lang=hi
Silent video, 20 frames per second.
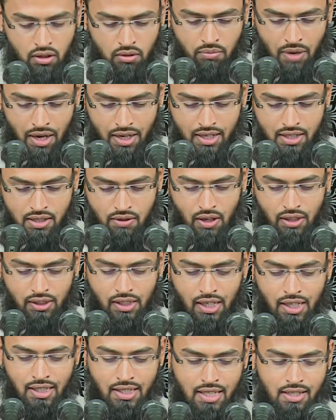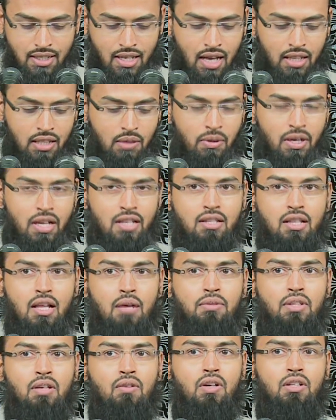फाइनल सवाल क्या कि जैसे आदम
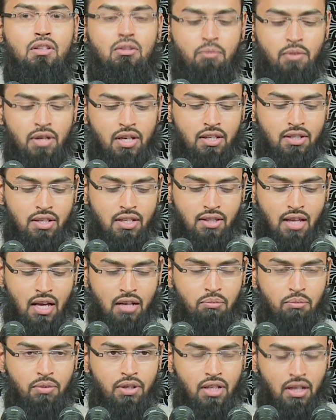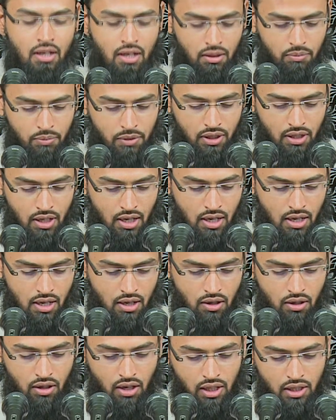इस्लाम के वक्त में शैतान भी जन्नत में था
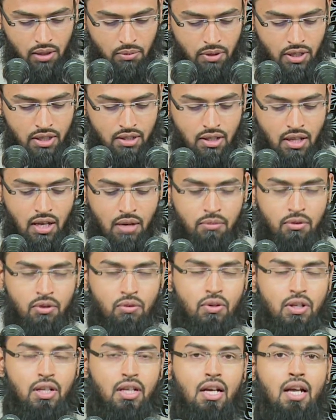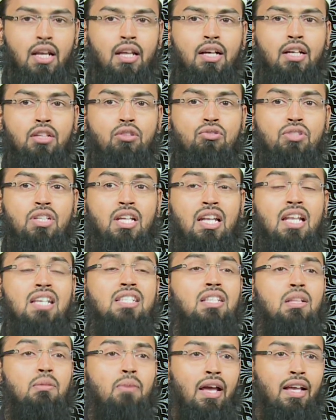और आदम इस्लाम और वो निकाले गए तो उसकी
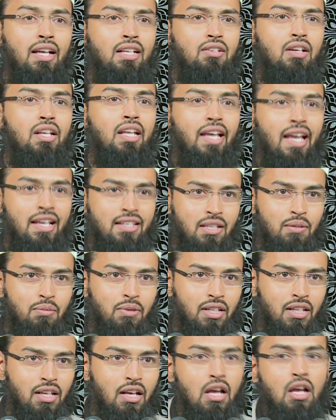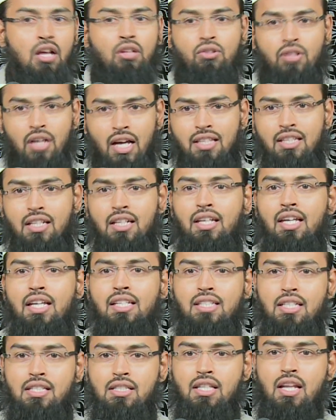नस्ल भाई का सवाल है कैसे बढ़ी तो याद रखिए
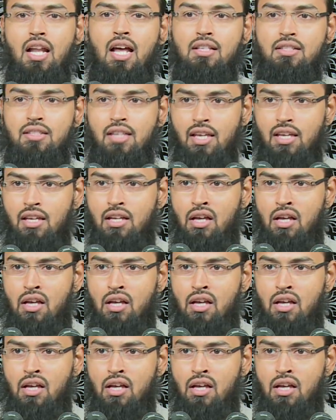जिस तरह से